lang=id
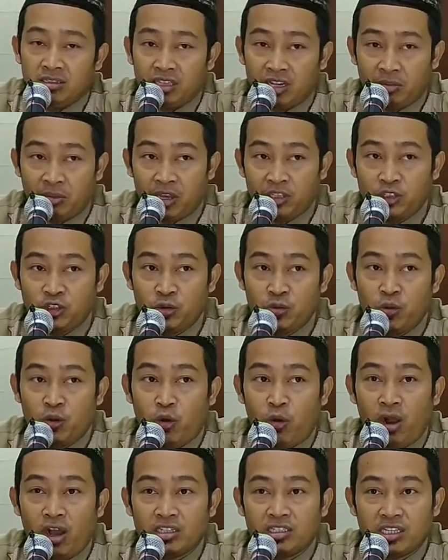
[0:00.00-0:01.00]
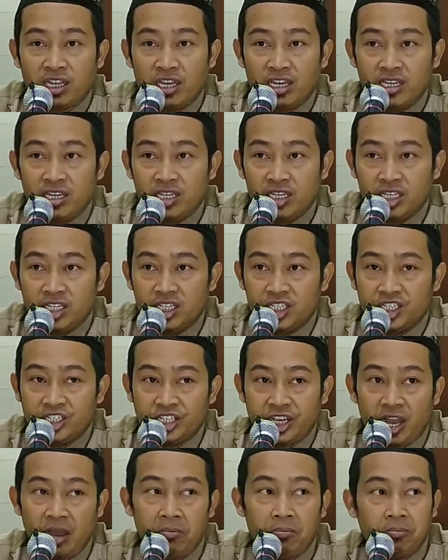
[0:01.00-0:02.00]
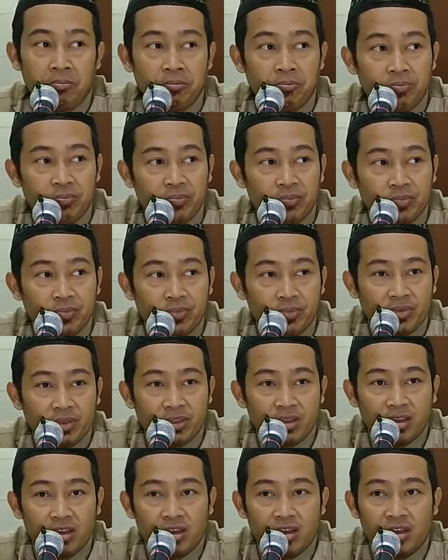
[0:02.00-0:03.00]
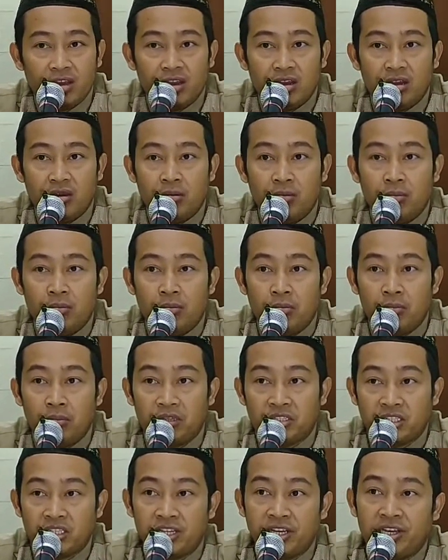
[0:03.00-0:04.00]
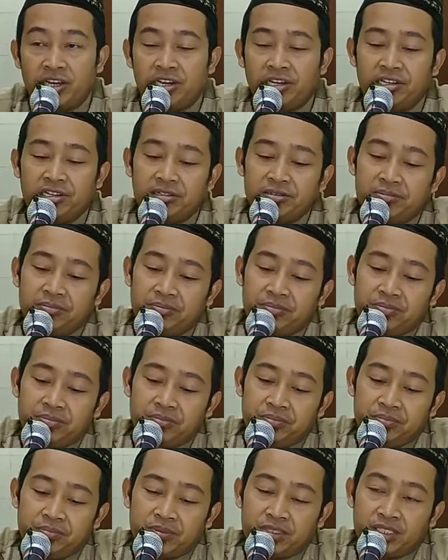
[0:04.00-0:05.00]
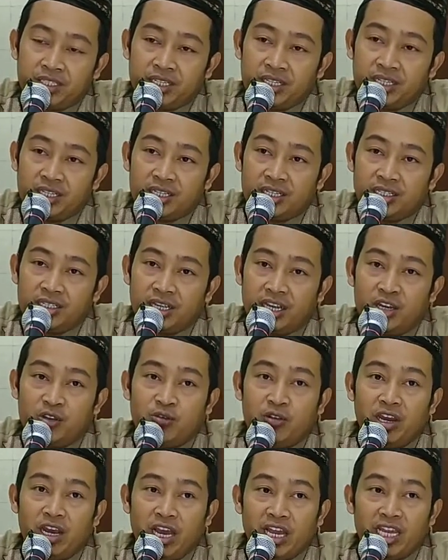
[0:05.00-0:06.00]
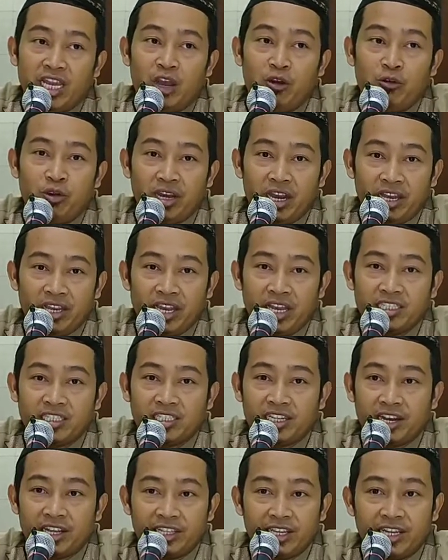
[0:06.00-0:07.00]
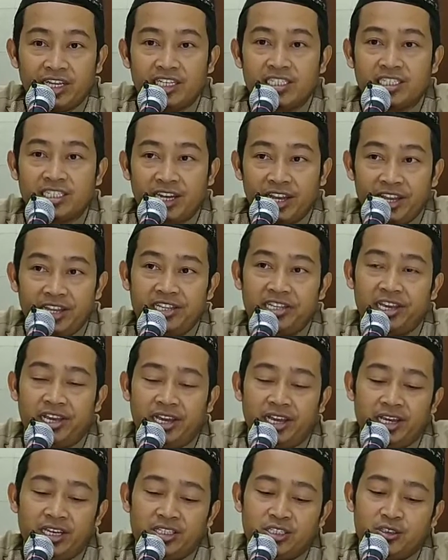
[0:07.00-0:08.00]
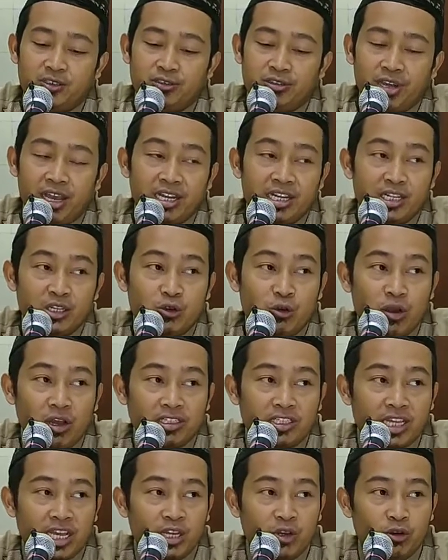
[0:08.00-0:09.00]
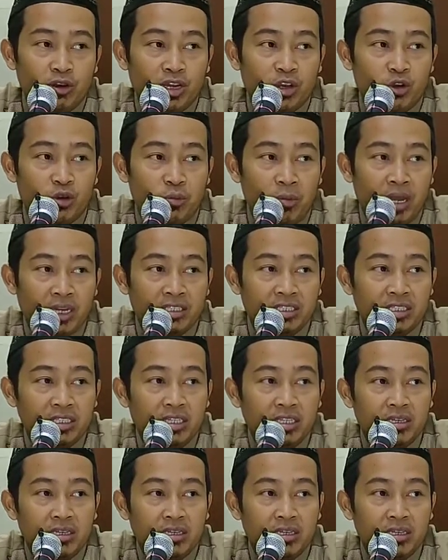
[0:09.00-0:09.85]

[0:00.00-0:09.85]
Termasuk menguasai Syam, Mesir, dan wilayah-wilayah strategis lainnya Sudah dikuasai oleh umat